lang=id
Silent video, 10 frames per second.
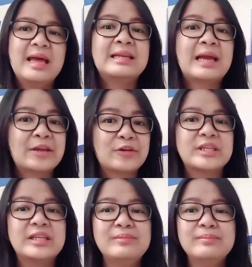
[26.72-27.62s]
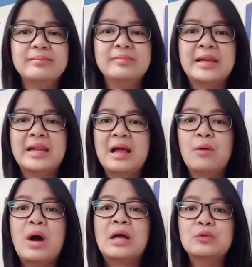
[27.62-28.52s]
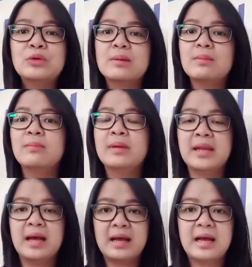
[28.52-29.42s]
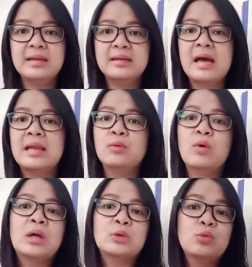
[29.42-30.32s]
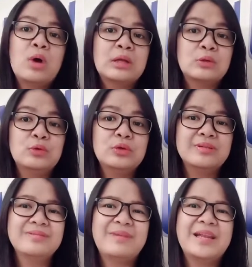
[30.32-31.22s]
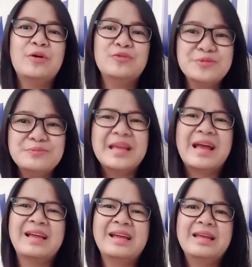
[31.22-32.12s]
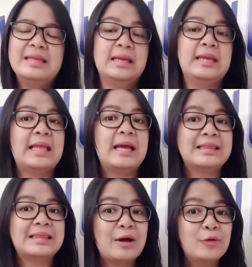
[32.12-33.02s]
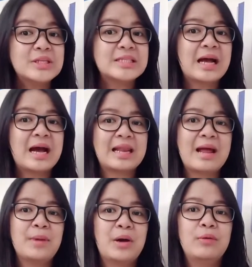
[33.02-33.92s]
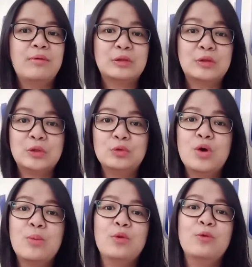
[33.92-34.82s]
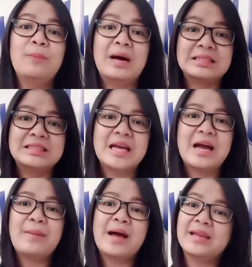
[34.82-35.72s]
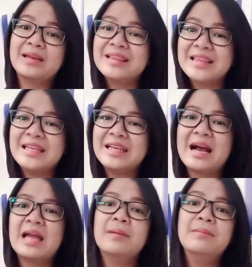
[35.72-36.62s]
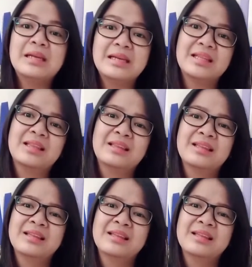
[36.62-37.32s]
Dan kairos ini adalah waktu yang membedakan dari waktu-waktu pada umumnya yang kita ketahui sekarang bahwa waktu itu 24 jam, ada detik, ada menit,